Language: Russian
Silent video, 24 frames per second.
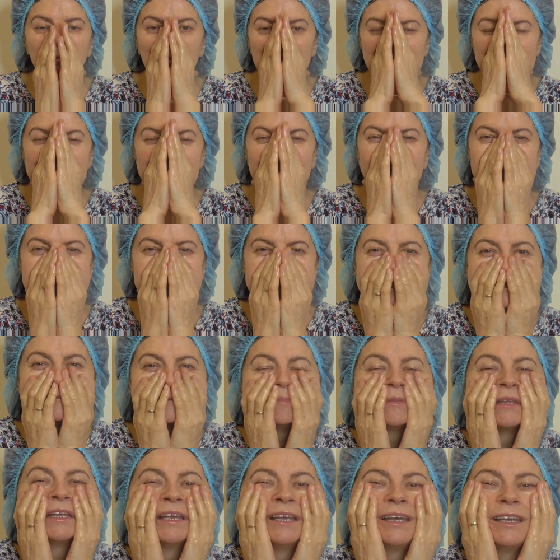массажи
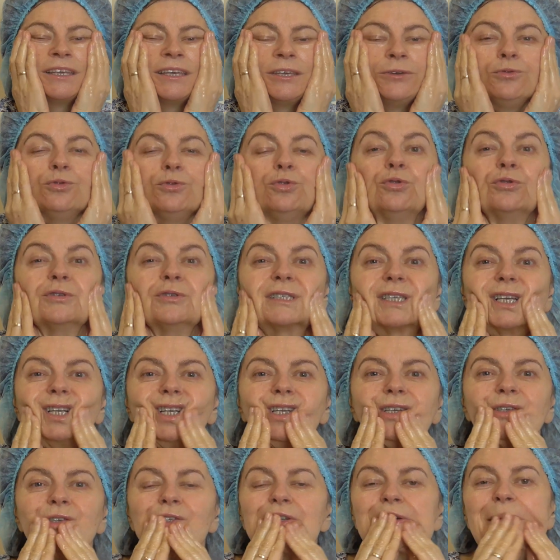и уход за
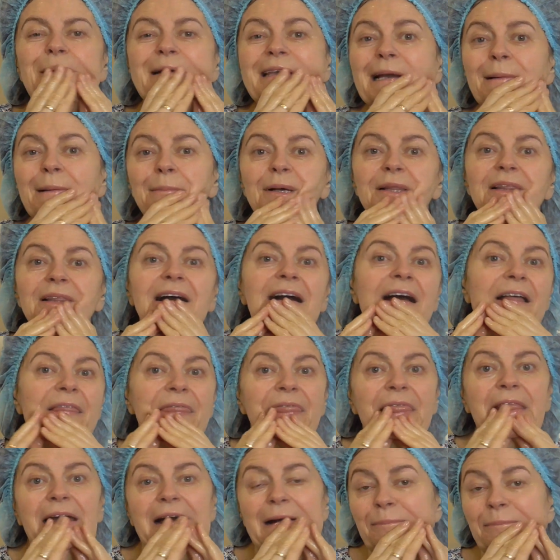лицом. А я была
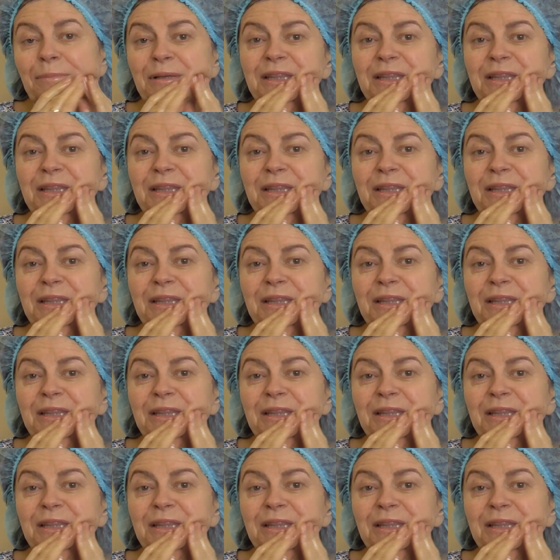одна,